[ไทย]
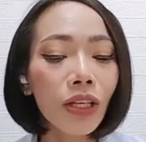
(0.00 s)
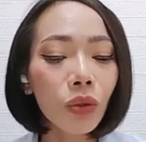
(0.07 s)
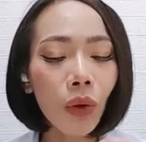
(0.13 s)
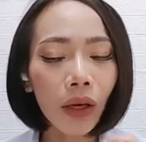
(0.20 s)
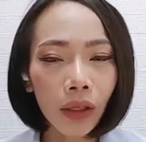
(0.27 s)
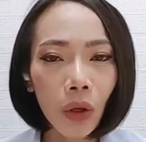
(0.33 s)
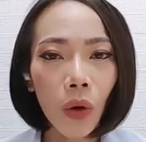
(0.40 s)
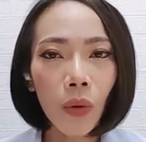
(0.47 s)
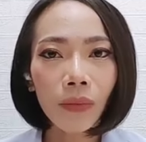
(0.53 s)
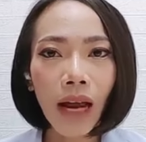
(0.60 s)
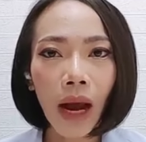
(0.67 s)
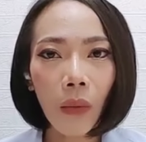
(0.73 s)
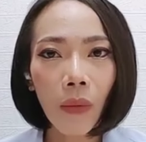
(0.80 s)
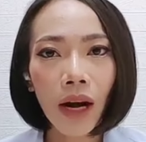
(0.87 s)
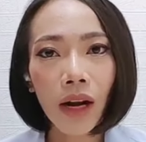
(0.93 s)
ส่วนนม
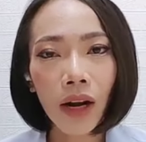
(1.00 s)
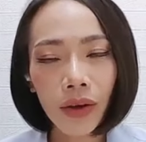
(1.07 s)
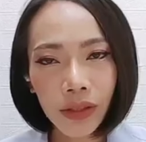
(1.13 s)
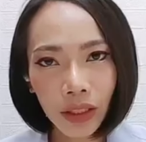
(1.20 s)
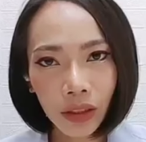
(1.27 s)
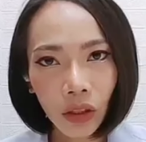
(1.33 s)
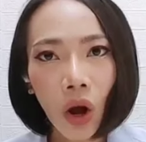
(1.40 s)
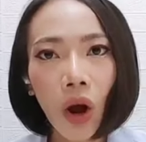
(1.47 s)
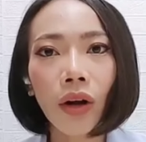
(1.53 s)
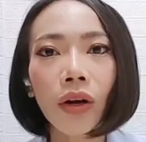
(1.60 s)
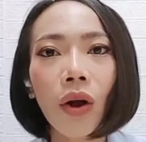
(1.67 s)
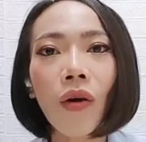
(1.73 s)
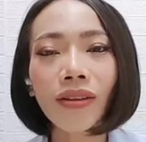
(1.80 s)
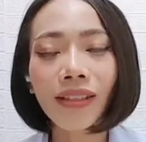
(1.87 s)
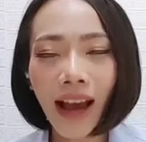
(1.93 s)
ถามว่าแล้วเราจะเตาะ
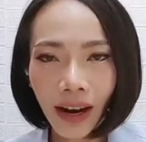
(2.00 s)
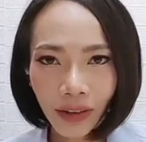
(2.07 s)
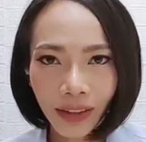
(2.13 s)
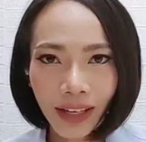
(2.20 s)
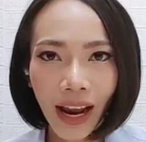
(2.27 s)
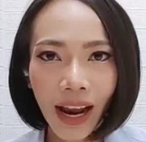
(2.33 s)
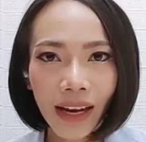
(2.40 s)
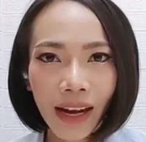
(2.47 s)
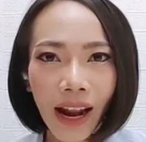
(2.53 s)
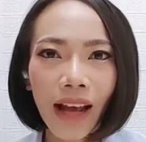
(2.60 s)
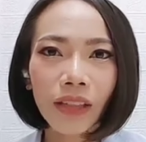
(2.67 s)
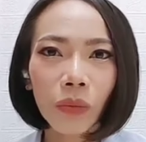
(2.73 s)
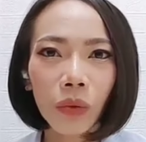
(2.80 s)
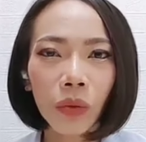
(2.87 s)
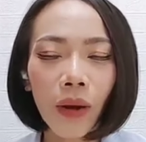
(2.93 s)
น้องอย่างไรถ้า
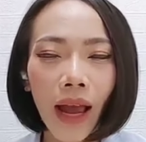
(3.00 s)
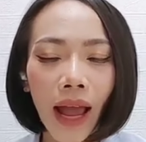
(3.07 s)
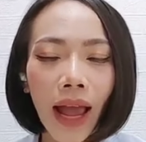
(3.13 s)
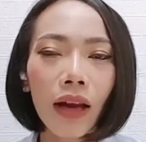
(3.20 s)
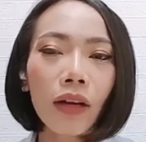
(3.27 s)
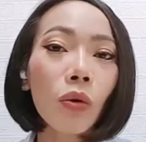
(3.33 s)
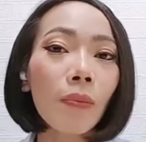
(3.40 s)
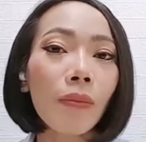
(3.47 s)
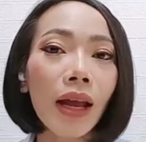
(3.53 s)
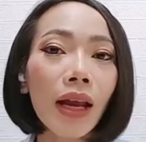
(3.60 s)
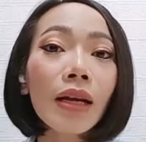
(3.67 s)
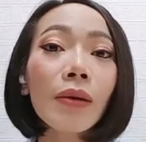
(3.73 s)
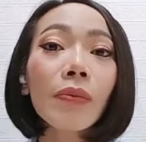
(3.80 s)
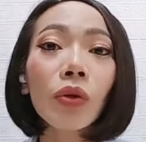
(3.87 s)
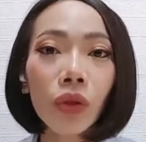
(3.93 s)
สมมติว่าอ่านมแม่
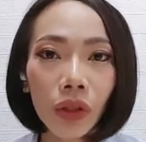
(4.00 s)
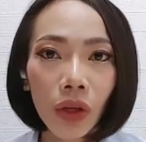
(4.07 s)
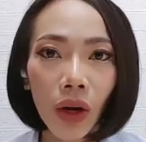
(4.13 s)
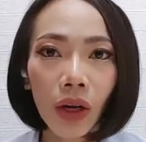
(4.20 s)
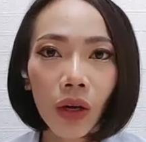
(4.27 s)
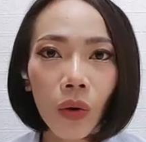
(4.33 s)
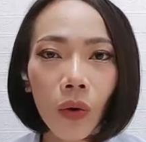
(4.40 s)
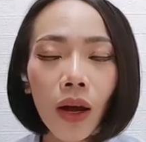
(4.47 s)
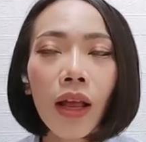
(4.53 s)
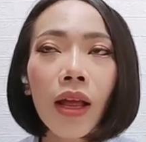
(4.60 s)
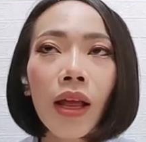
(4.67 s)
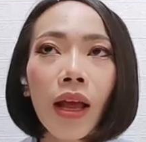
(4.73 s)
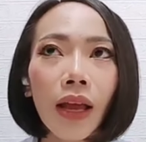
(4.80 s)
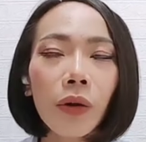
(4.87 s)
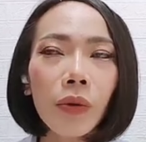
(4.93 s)
เริ่มลดน้อยลง
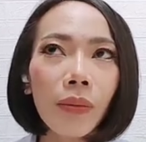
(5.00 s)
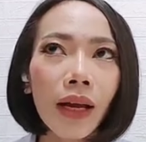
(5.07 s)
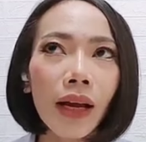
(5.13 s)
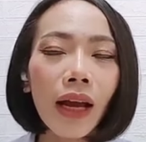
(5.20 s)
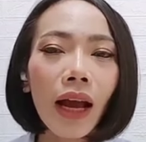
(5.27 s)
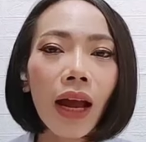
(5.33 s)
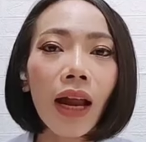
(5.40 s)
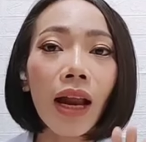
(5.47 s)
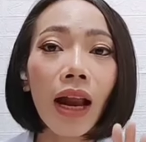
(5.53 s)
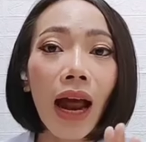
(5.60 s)
ให้คุณแม่ค่ะ